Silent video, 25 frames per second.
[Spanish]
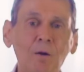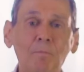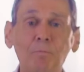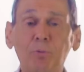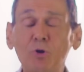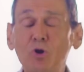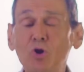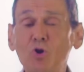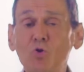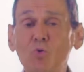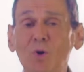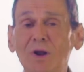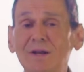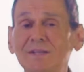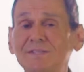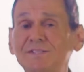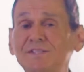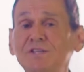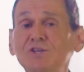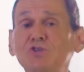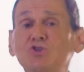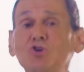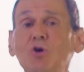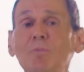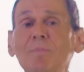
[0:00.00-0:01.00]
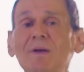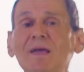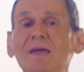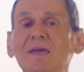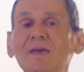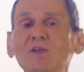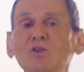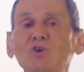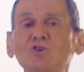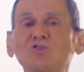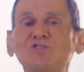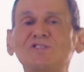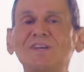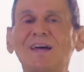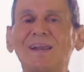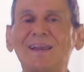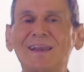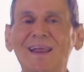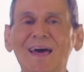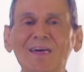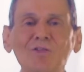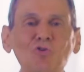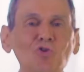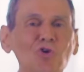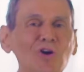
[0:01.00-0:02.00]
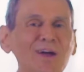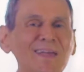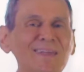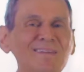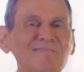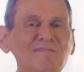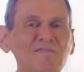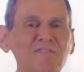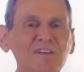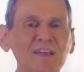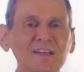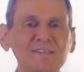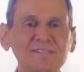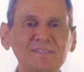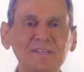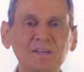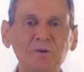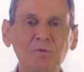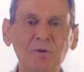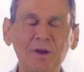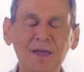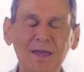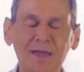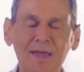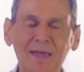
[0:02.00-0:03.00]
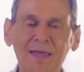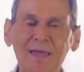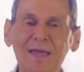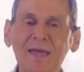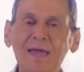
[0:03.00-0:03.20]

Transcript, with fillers: Por lo cual, si yo me quedo cerrado e inflexible,